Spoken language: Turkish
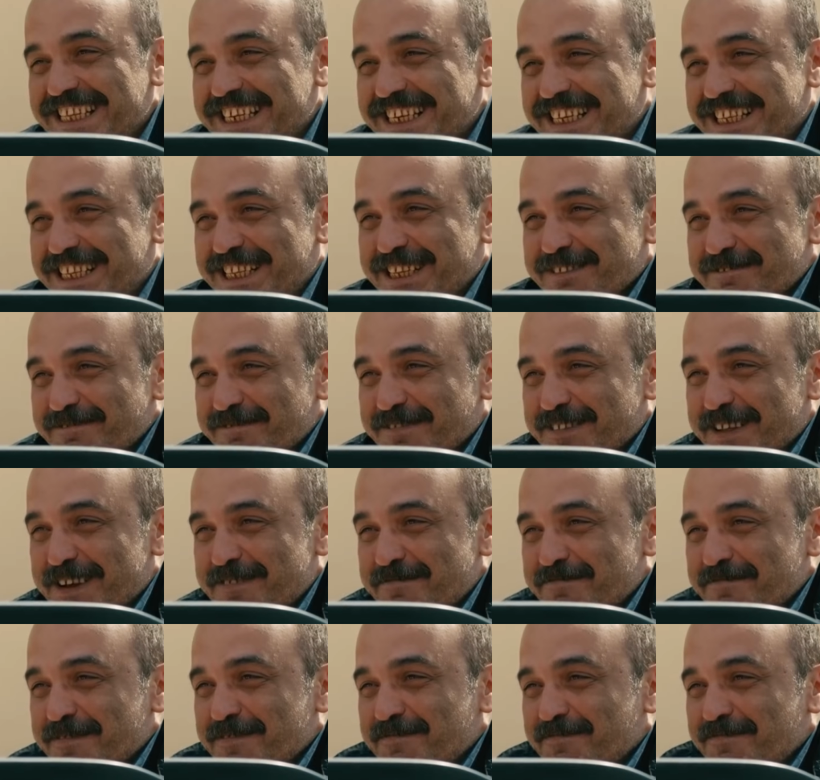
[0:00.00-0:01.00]

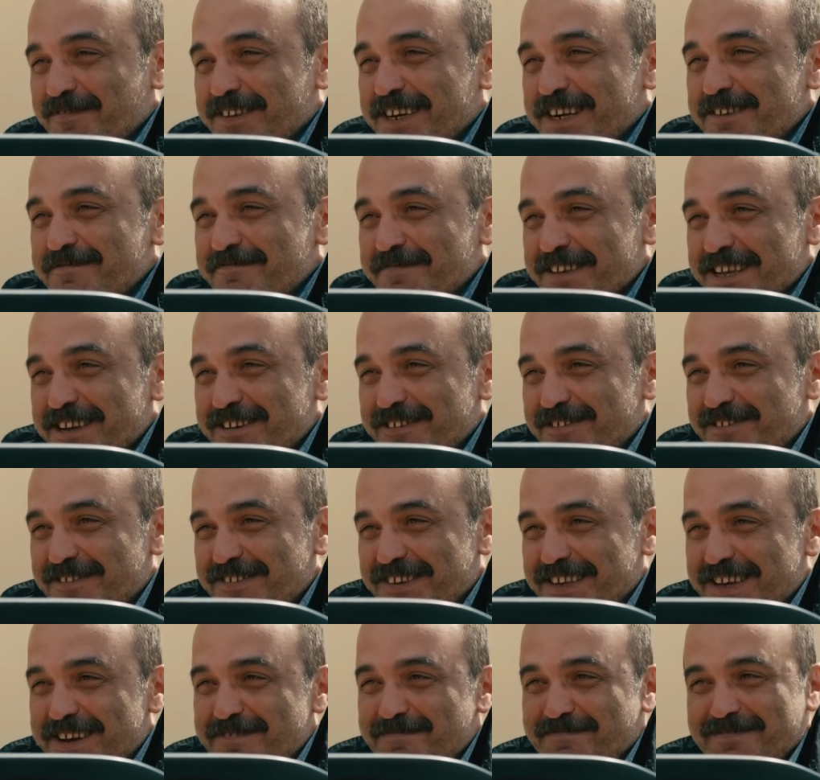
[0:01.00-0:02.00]
Sırtımda bir
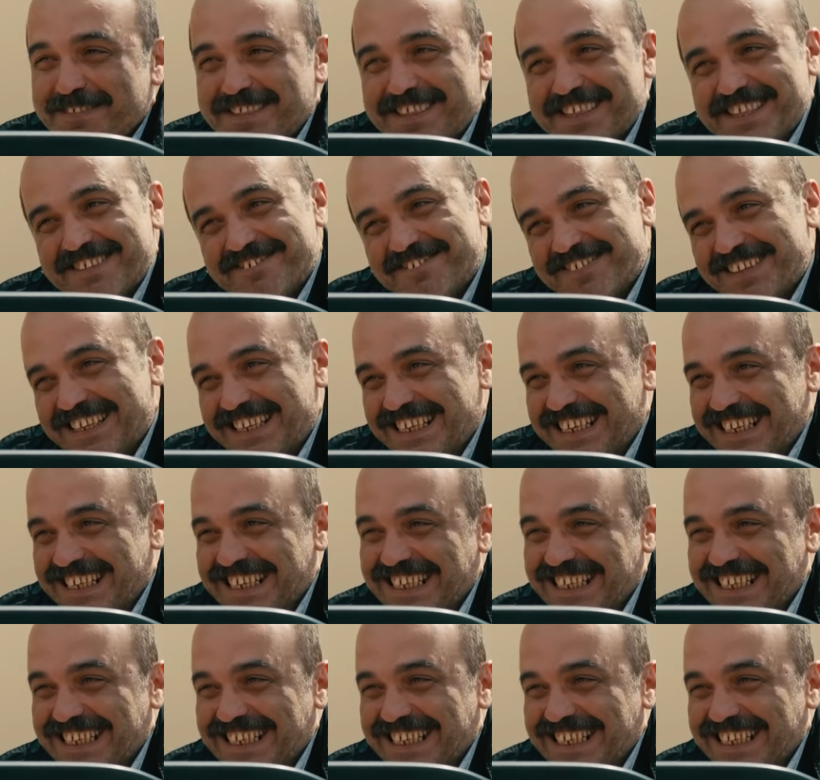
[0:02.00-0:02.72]
flamenko yapışı var.